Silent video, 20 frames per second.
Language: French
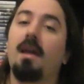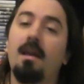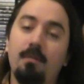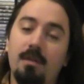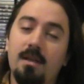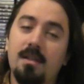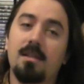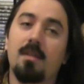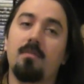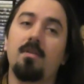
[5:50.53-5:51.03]
Et eh
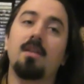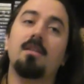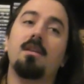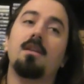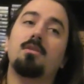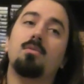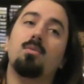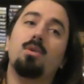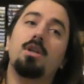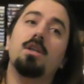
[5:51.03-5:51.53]
oui, ça vient
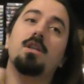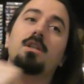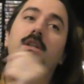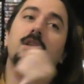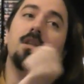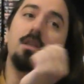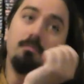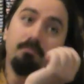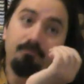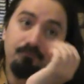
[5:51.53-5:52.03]
d'Azuli
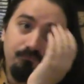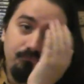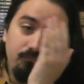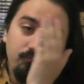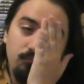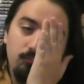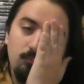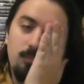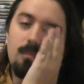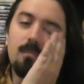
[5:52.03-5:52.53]
qui
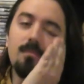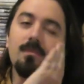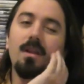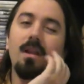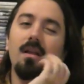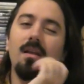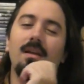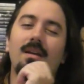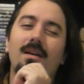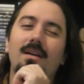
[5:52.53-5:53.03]

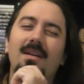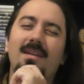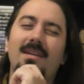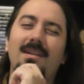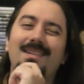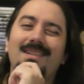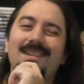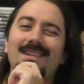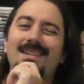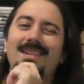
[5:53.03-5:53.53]

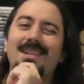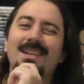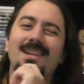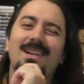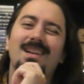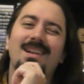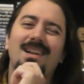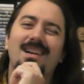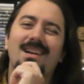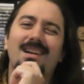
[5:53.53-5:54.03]

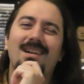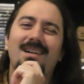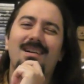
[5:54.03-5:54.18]
euh,